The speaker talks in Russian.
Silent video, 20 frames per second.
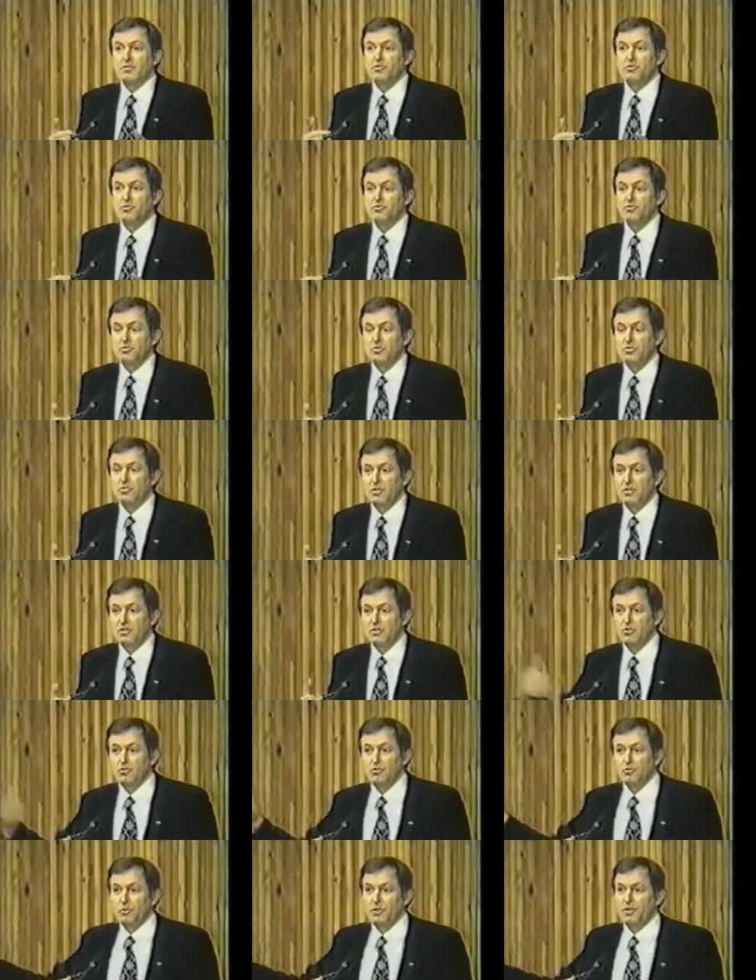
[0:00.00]
Меня это очень
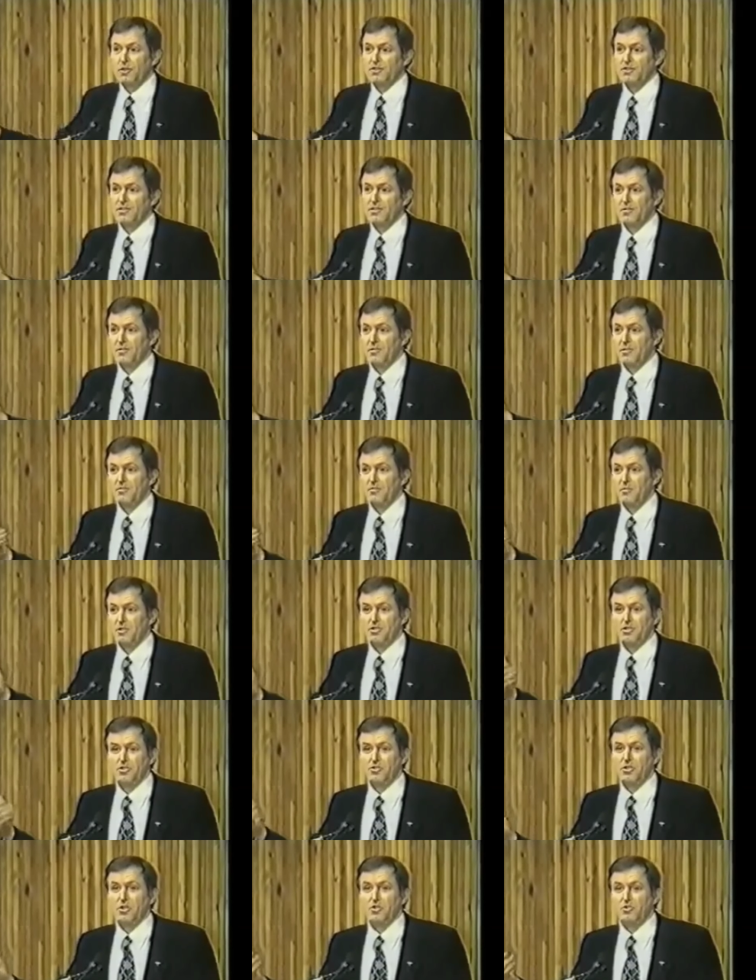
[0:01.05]
удивило. Но тут пригласили
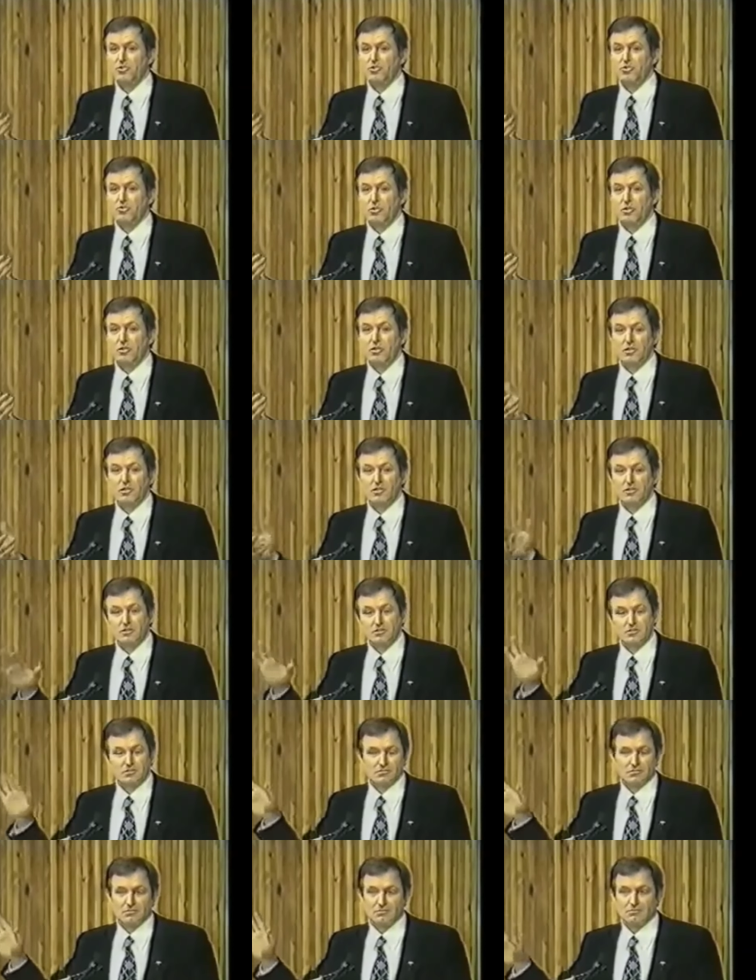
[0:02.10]
меня на машину, я ушел,
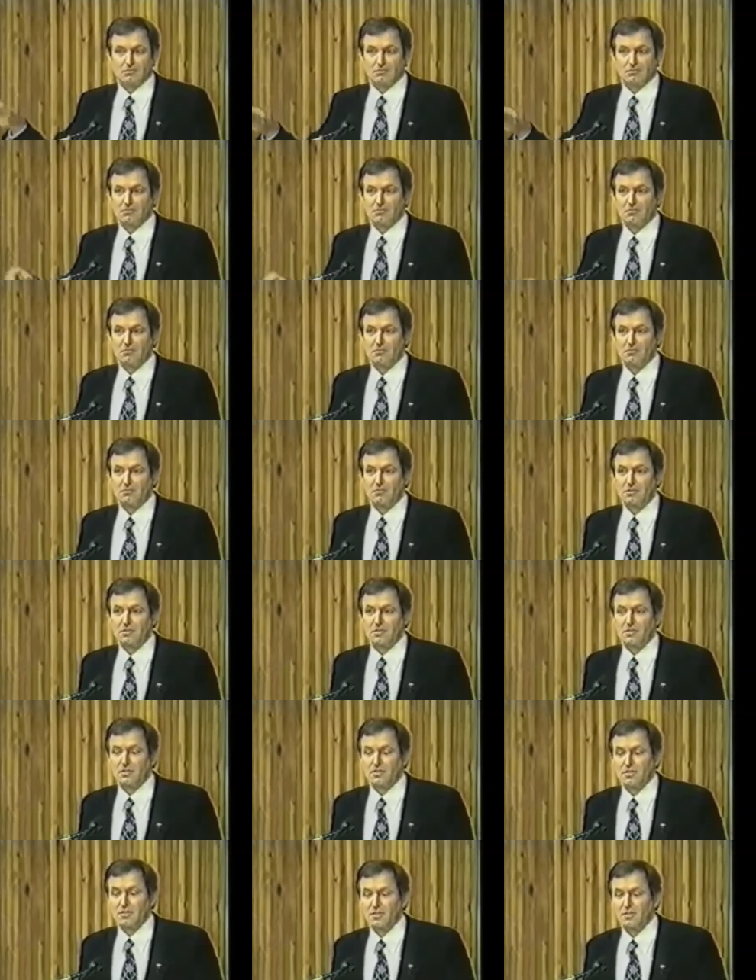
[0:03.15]

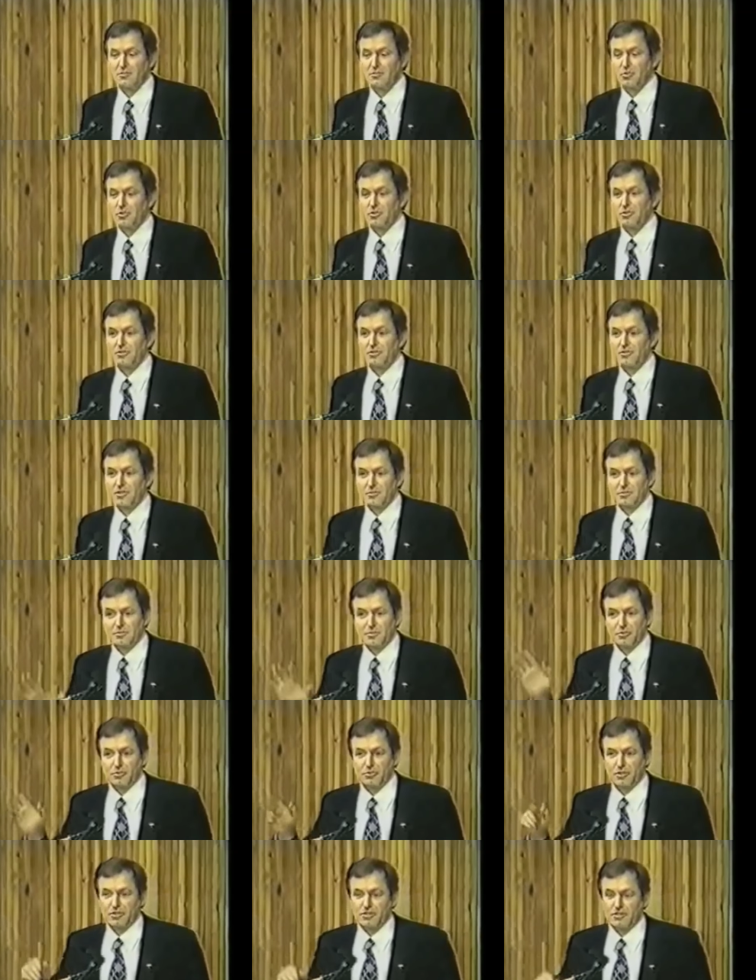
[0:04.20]
целый день работал,
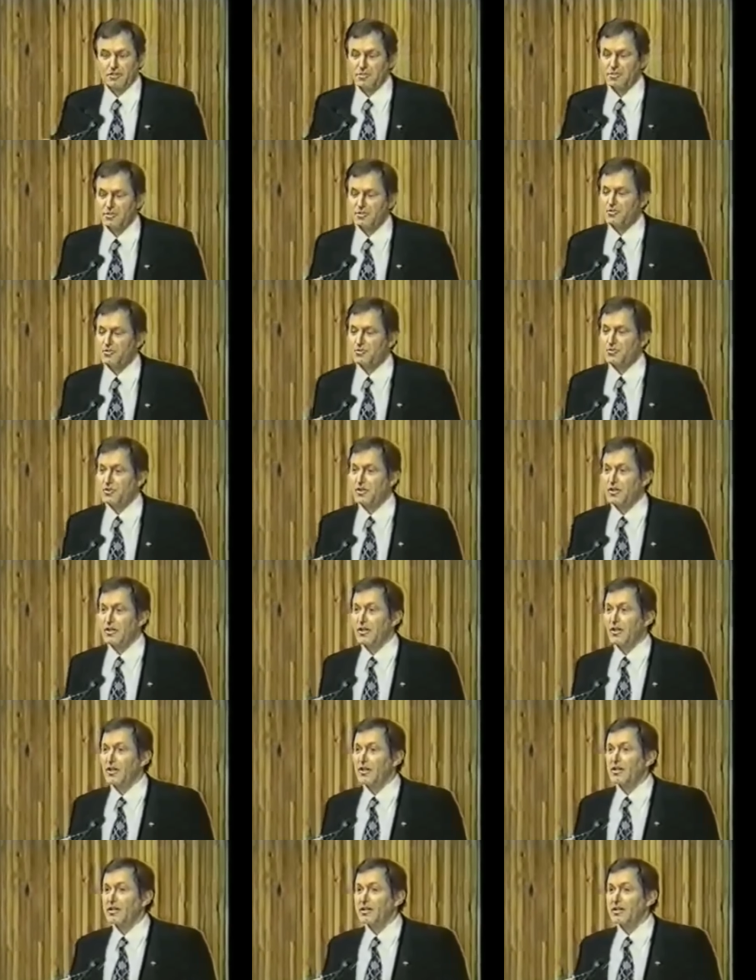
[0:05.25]
там неудачно пошло
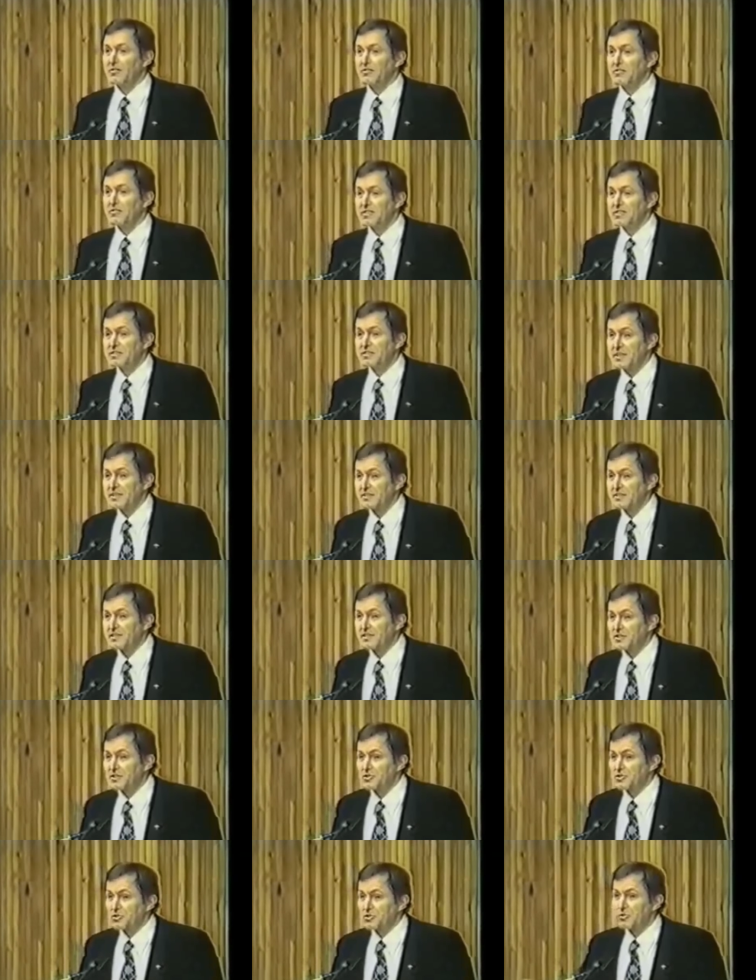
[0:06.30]
все. И в
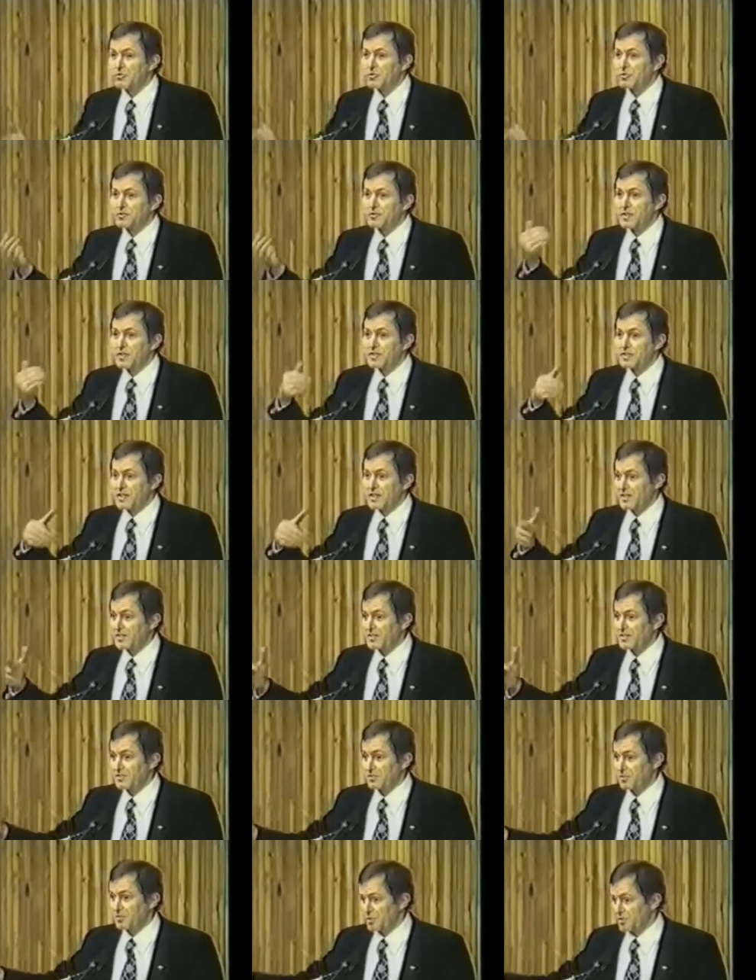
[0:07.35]
18 часов,
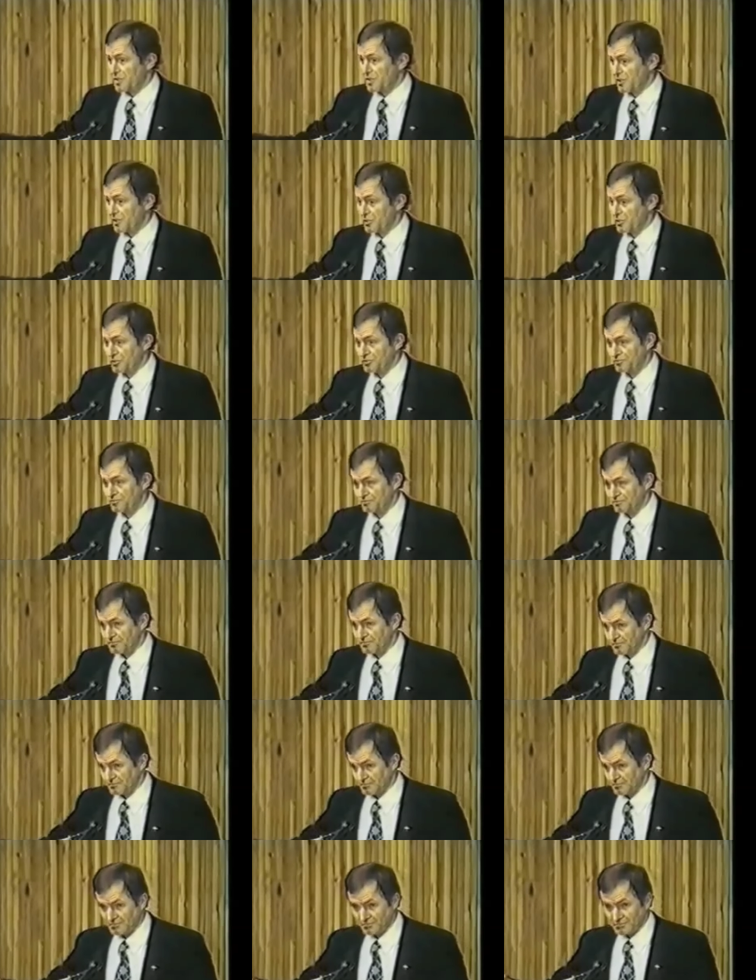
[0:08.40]
возвращаясь к своему
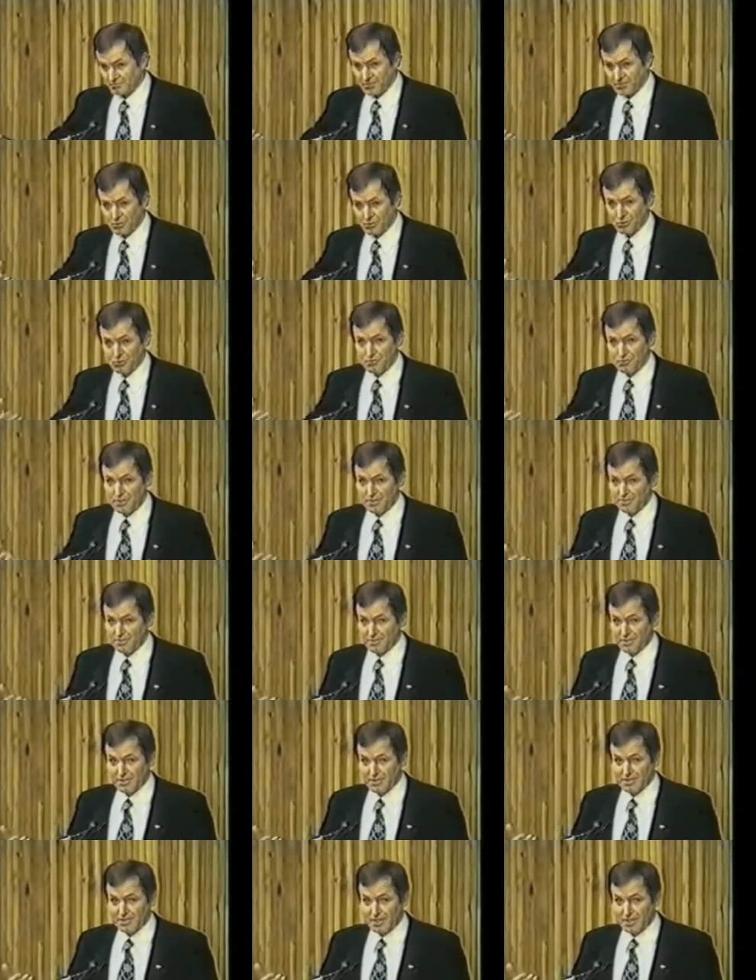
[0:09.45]
столу, чтобы
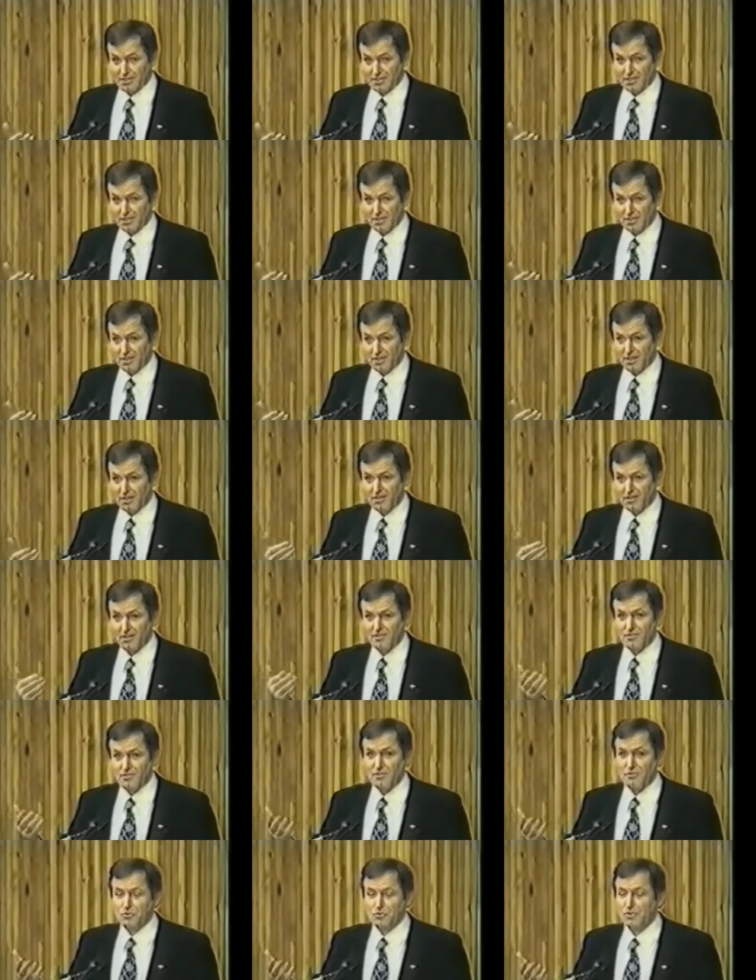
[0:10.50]
взять свои тетрадки,
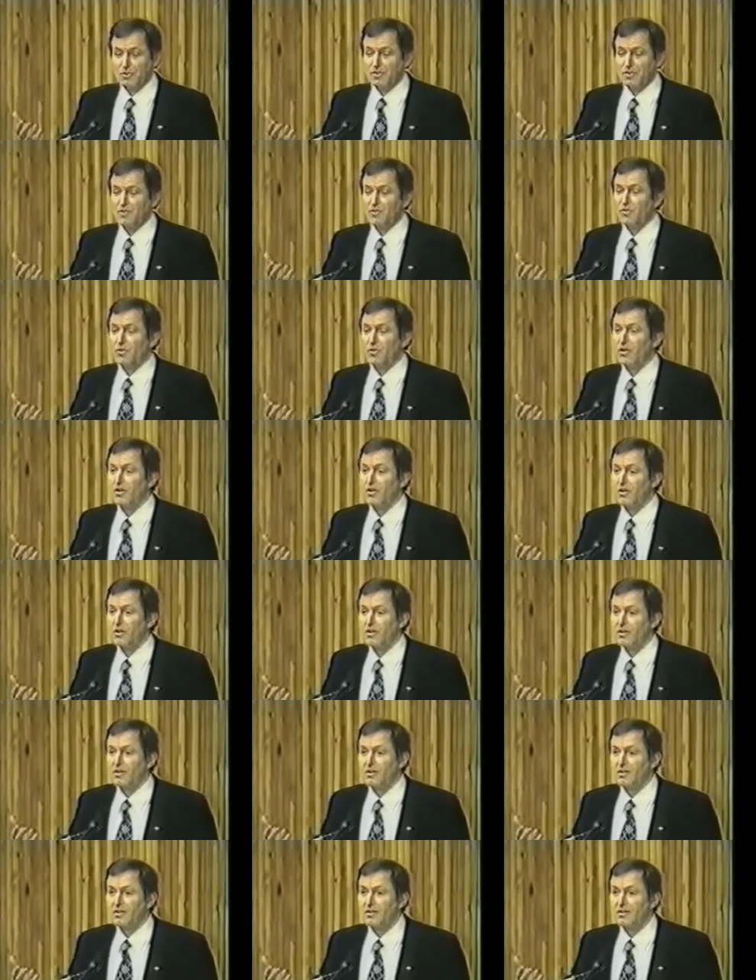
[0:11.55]
я взглянул в
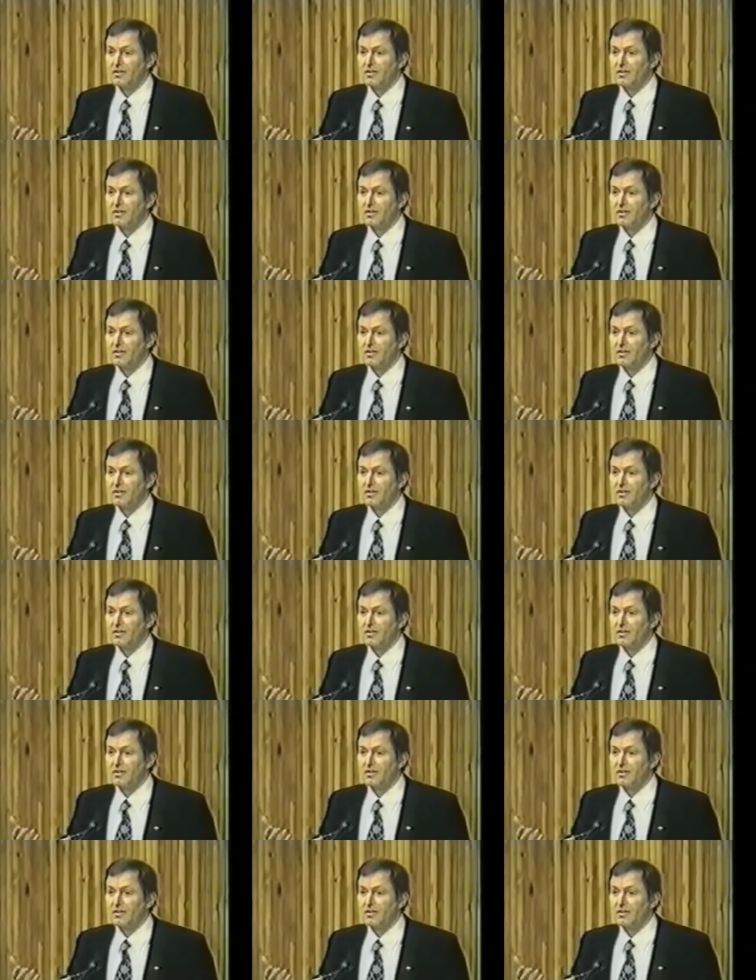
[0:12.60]
окно.